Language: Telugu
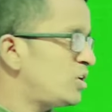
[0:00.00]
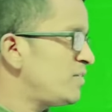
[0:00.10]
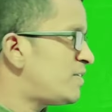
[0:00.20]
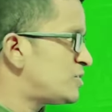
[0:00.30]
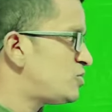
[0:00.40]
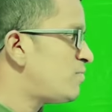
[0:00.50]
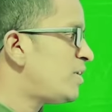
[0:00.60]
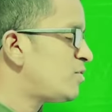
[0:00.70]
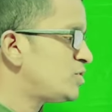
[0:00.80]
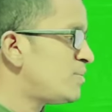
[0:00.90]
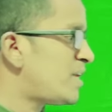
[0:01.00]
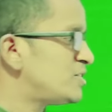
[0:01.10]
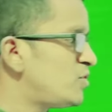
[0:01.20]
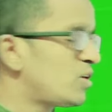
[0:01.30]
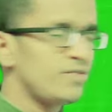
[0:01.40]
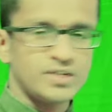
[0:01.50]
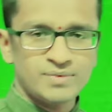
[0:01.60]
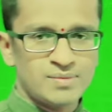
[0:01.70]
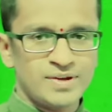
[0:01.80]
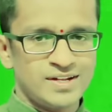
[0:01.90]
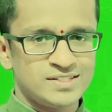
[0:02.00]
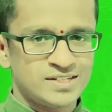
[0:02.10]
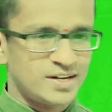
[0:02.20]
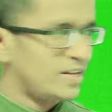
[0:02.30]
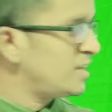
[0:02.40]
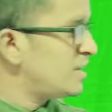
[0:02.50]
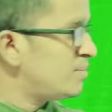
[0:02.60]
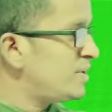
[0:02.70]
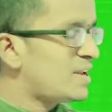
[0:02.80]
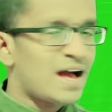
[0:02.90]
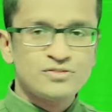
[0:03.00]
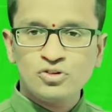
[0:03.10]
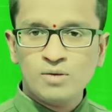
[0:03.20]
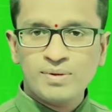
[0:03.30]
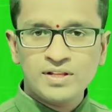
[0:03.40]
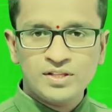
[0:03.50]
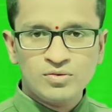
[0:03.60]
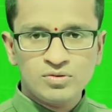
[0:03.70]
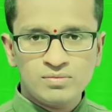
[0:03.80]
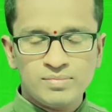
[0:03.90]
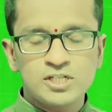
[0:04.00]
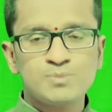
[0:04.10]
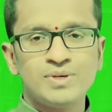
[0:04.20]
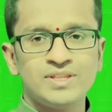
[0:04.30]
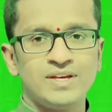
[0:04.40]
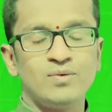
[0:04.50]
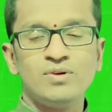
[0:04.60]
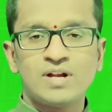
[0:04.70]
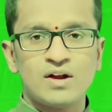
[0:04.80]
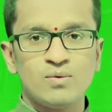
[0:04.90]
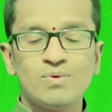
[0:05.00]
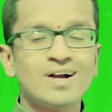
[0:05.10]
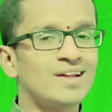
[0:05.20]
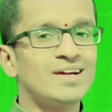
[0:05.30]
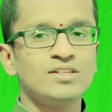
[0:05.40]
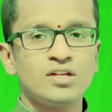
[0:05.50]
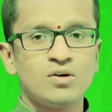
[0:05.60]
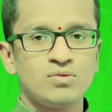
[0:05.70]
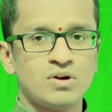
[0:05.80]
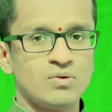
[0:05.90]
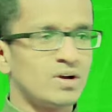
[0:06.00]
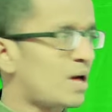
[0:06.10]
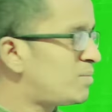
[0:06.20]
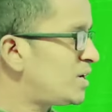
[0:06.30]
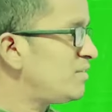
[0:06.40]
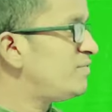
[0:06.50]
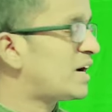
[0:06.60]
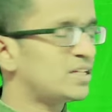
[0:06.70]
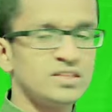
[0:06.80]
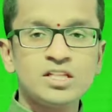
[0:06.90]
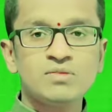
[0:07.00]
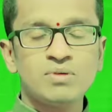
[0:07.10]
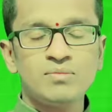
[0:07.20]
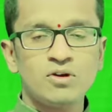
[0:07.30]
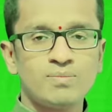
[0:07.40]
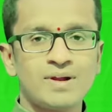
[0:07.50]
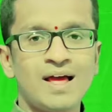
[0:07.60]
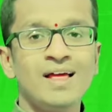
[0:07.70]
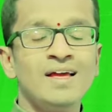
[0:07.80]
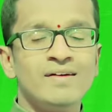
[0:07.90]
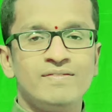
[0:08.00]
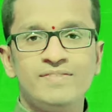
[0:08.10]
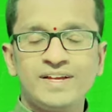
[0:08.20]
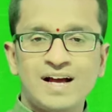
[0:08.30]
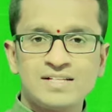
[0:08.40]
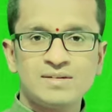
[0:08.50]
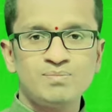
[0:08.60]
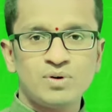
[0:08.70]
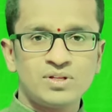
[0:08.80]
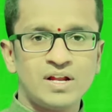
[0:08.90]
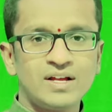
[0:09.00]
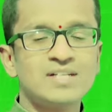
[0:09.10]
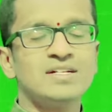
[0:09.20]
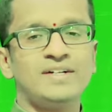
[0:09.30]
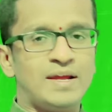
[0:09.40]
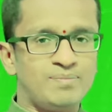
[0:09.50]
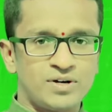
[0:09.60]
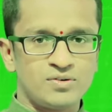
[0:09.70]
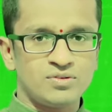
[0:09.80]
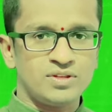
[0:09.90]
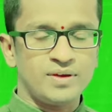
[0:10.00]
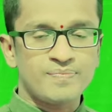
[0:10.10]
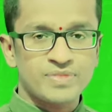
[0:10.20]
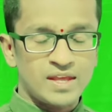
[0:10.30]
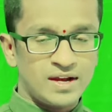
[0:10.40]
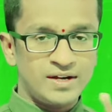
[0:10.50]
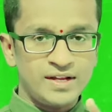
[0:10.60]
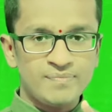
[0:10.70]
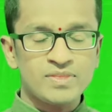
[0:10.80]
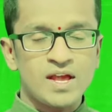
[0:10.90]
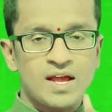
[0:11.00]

చూడండి ఫస్ట్ ఆఫ్ ఆల్ వృషభ రాశిలో ఒక విషయం గమనించండి మీ రాశి లోపల దేవుగురు బృహస్పతి ఉన్నాడు వక్రగతిలో ఉన్నాడు కాబట్టి వ్యక్తిత్వం లోపల వికాసం పొందడానికి కాస్త టైం పట్టుద్ది ఏంటి